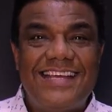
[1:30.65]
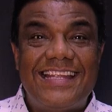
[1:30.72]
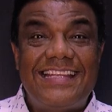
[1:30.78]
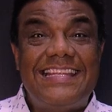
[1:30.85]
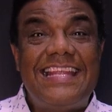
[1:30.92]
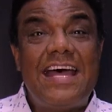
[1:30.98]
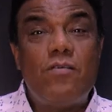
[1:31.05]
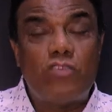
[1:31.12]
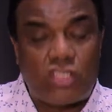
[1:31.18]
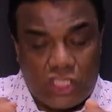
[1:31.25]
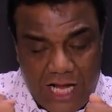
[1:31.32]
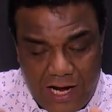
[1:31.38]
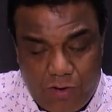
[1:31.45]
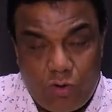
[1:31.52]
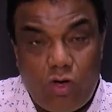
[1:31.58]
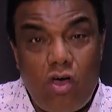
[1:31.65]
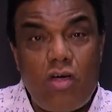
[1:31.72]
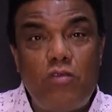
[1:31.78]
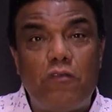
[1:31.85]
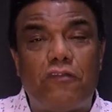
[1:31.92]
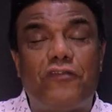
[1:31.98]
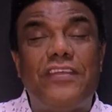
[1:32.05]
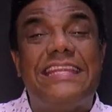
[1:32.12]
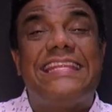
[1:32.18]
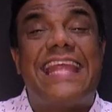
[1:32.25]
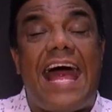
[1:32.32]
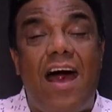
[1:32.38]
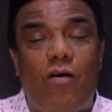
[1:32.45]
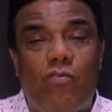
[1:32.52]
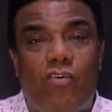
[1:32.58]
não chegou no
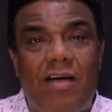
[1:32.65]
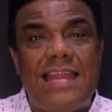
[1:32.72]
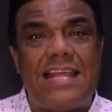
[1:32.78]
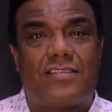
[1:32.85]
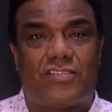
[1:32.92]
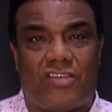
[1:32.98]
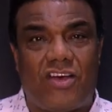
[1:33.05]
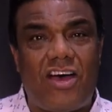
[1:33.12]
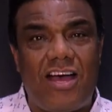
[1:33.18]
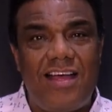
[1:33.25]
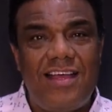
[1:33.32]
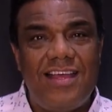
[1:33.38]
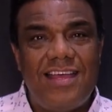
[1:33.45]
final. Olha só,